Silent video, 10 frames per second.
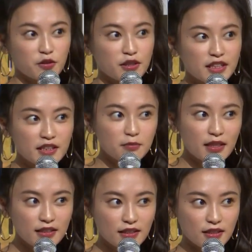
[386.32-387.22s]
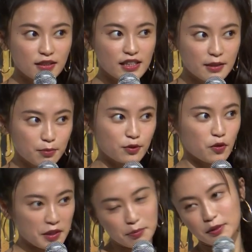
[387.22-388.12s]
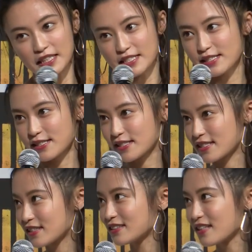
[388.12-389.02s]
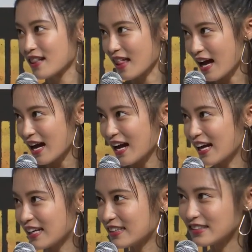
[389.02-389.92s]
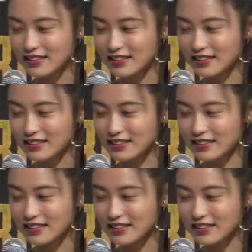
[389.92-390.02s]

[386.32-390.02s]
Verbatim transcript: クリスマスイブのイブですイブイブですねはい